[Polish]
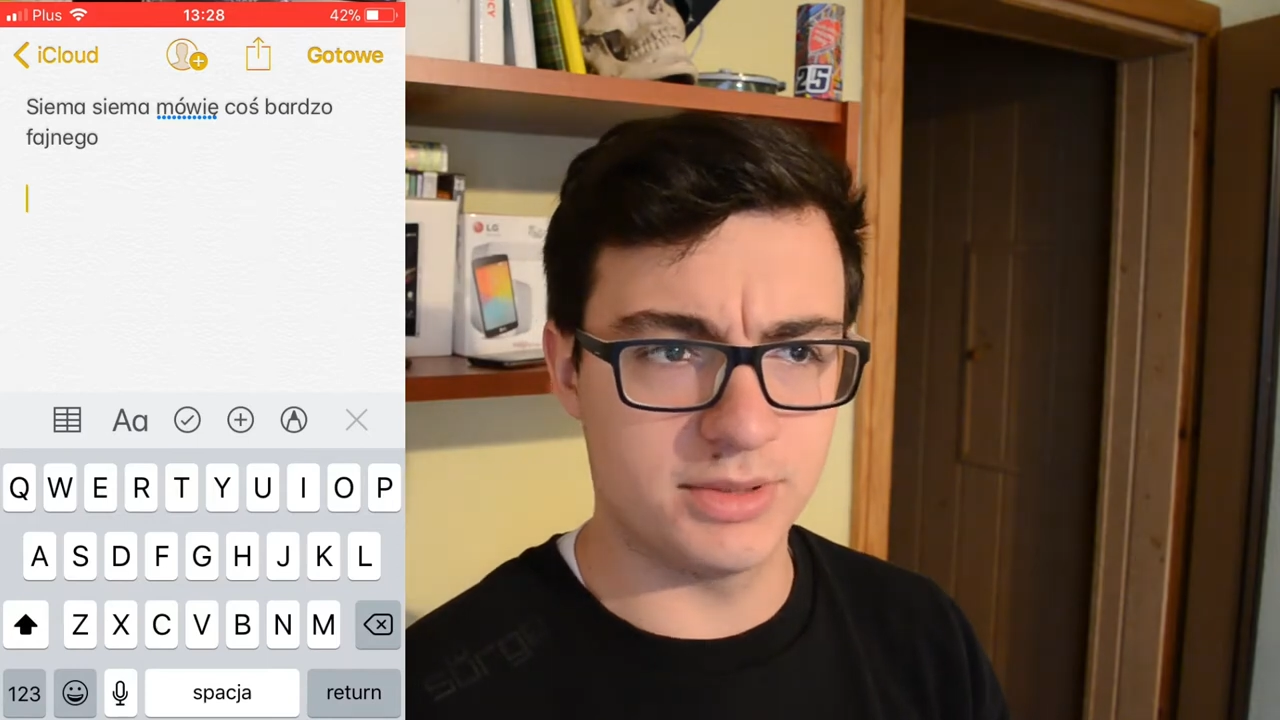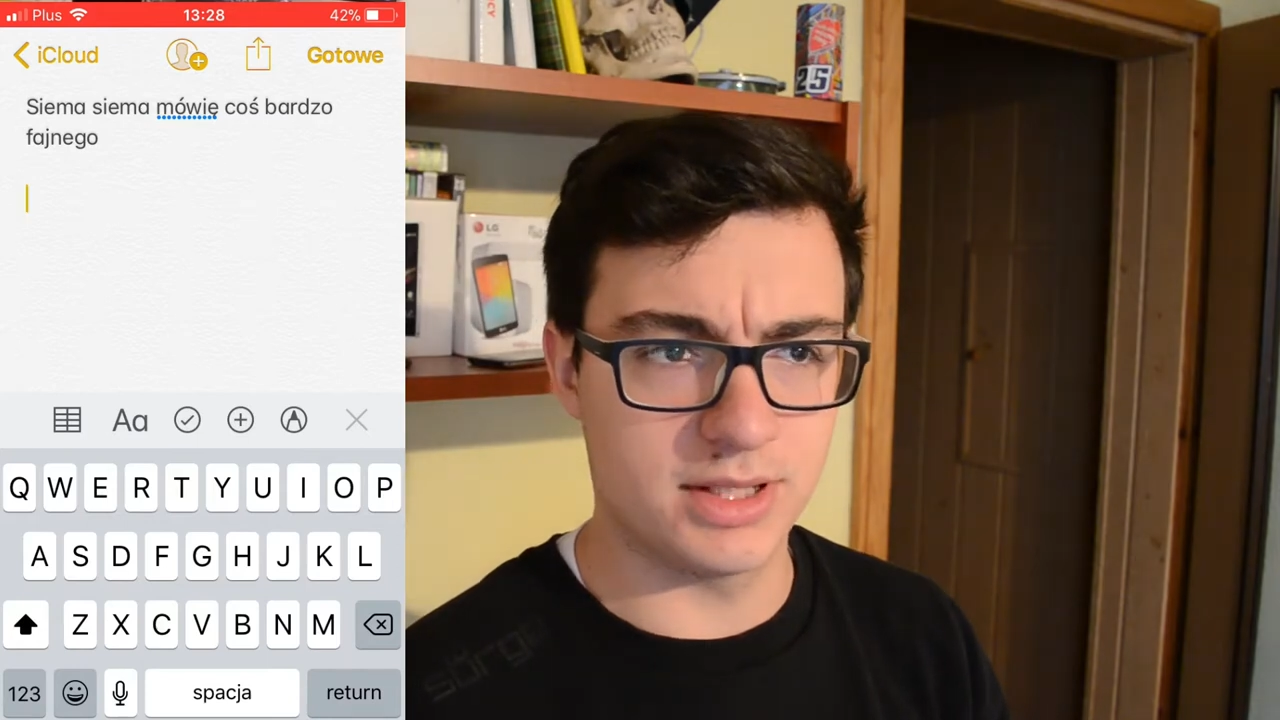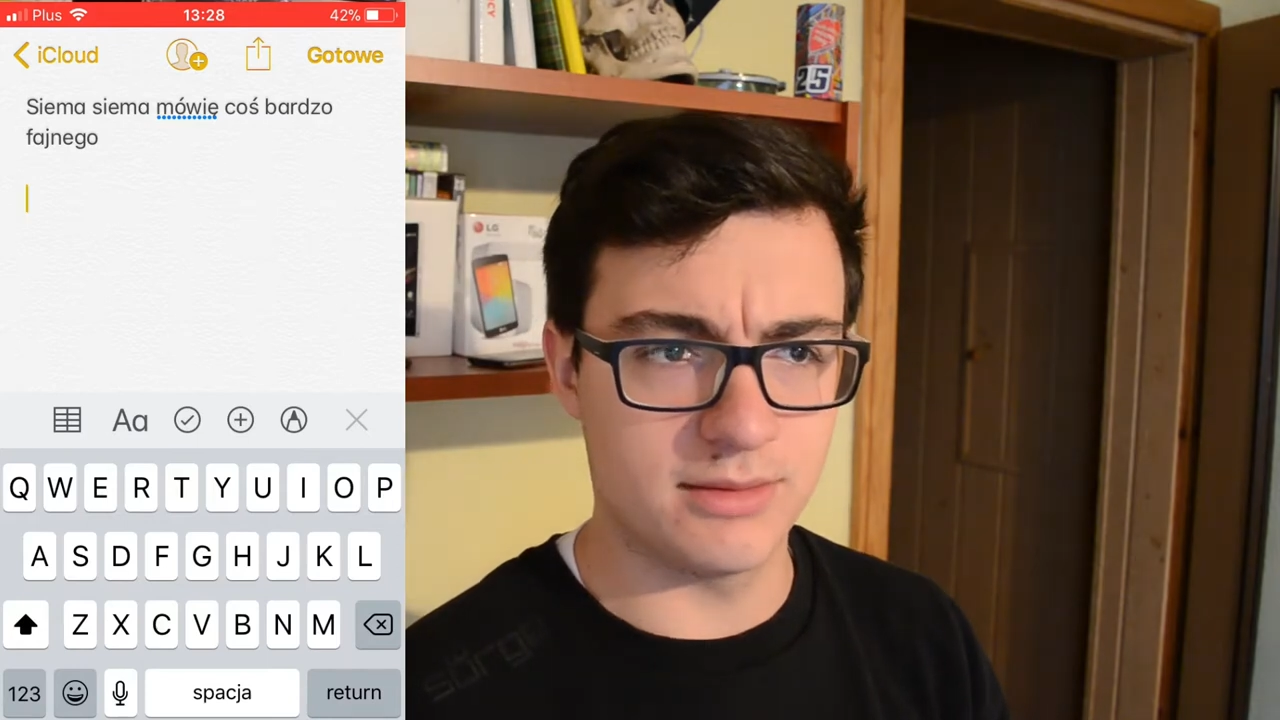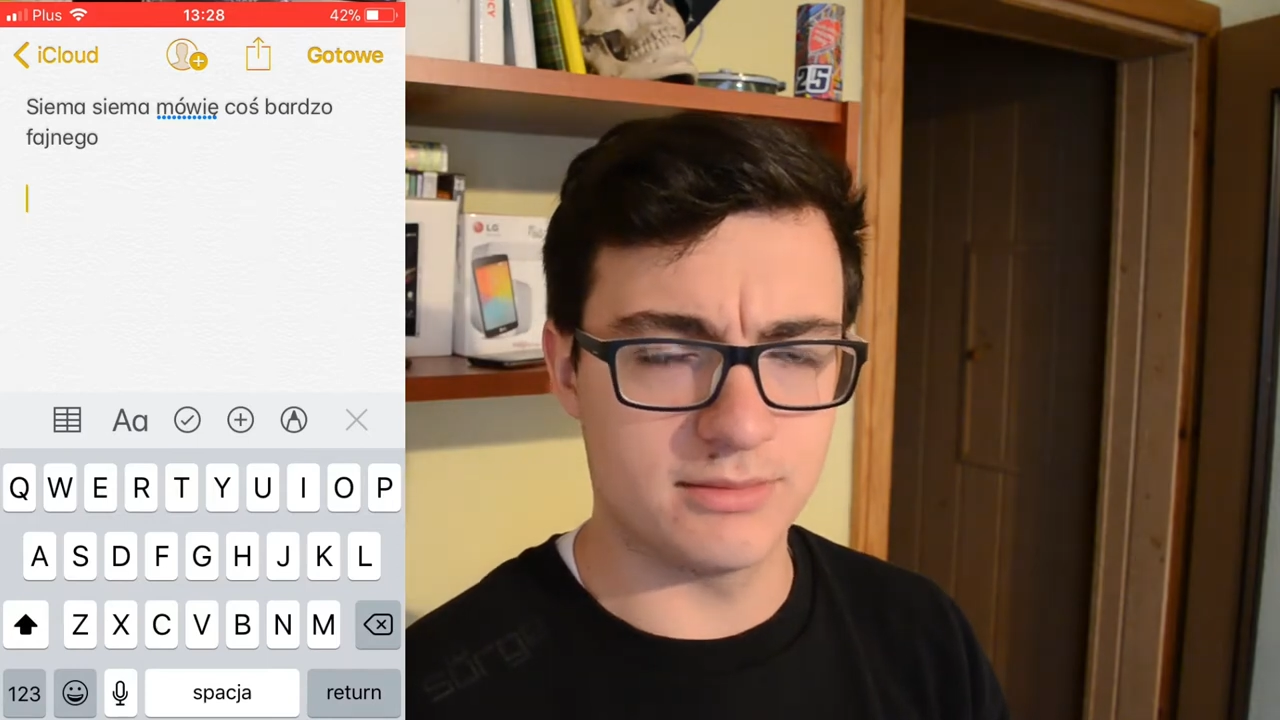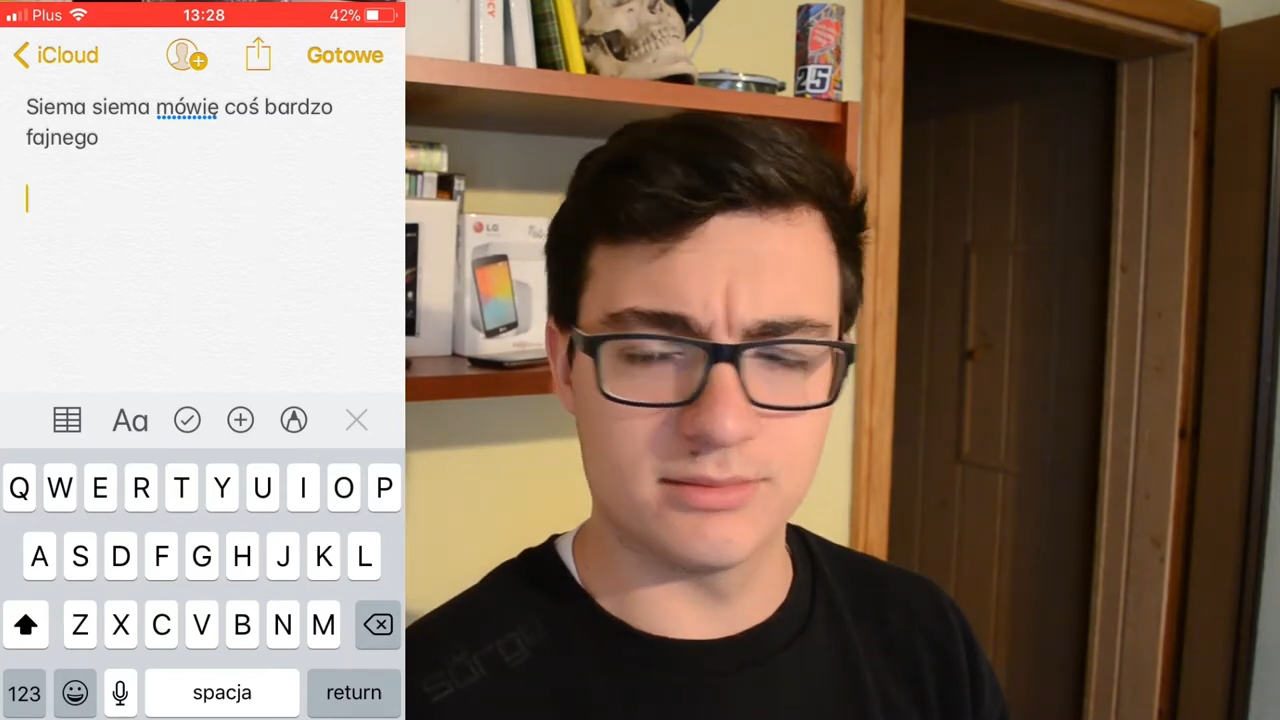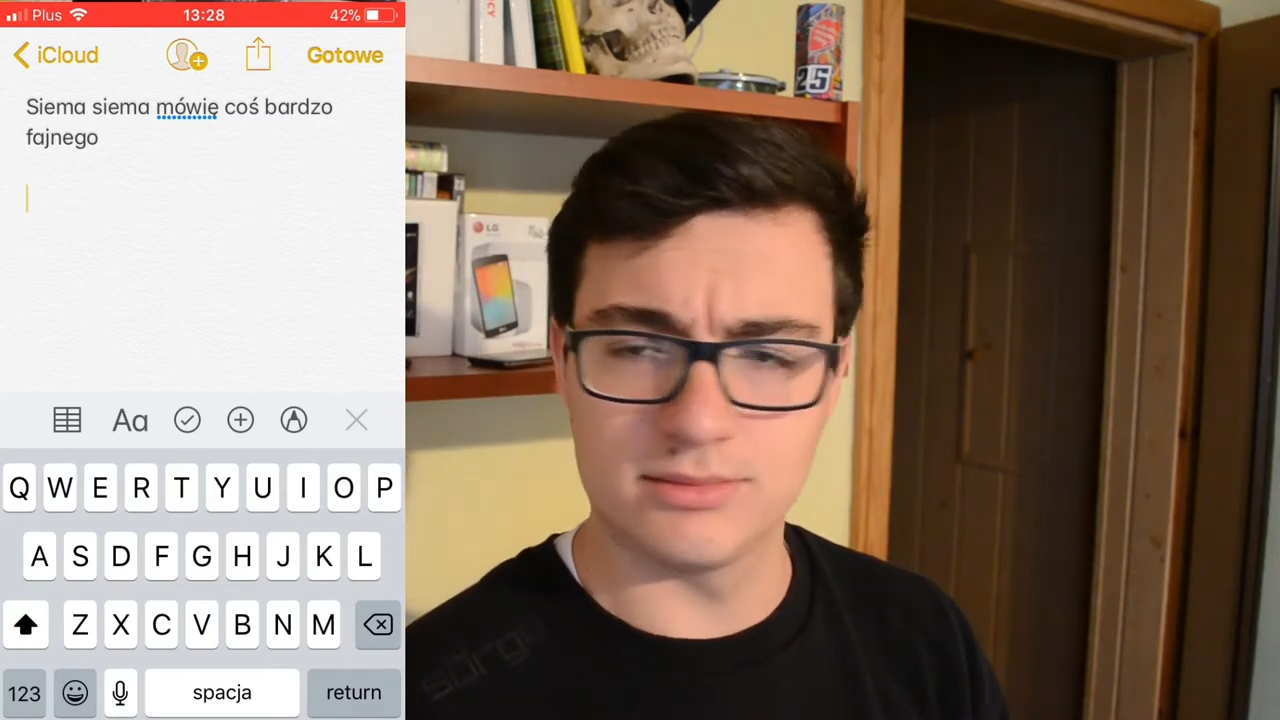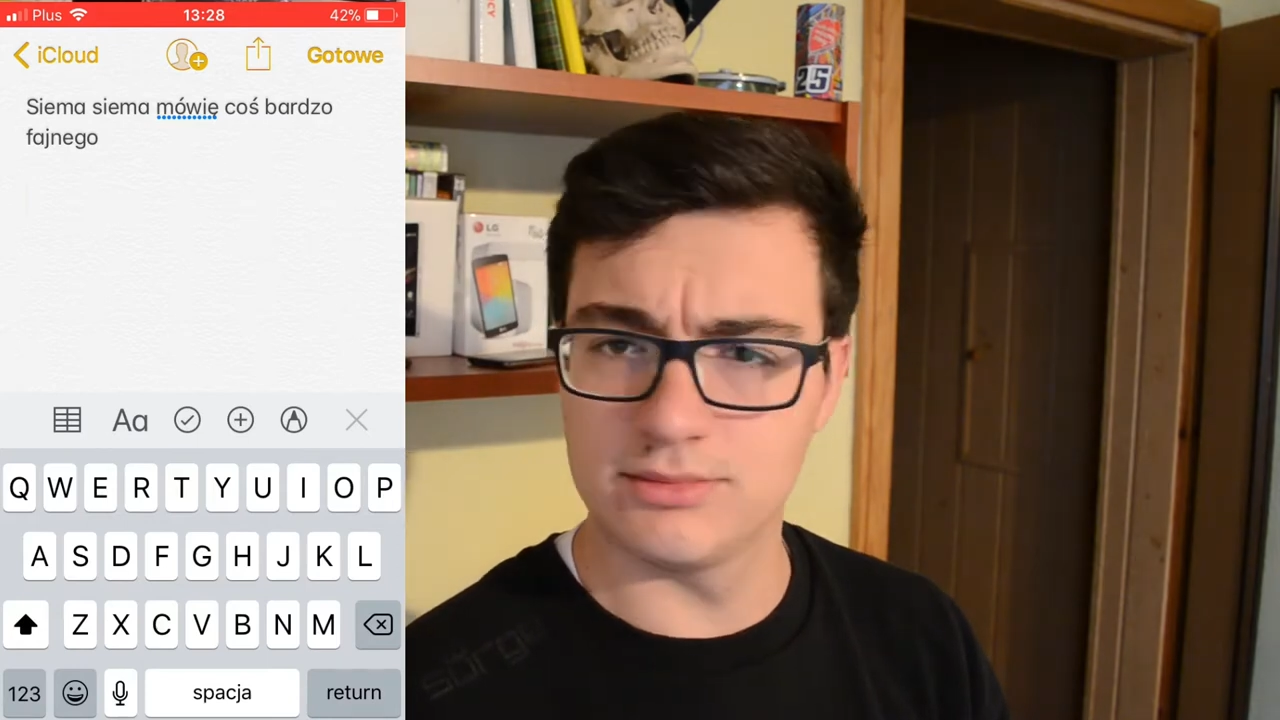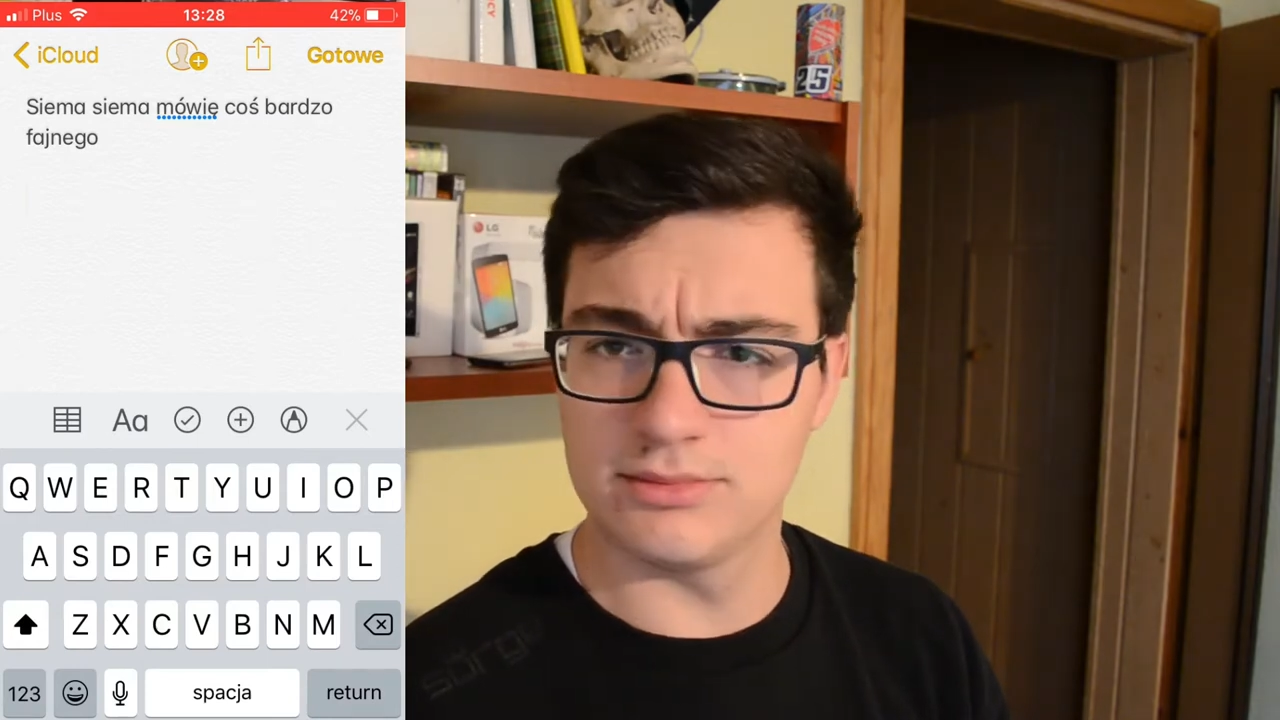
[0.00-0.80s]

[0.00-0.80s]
nam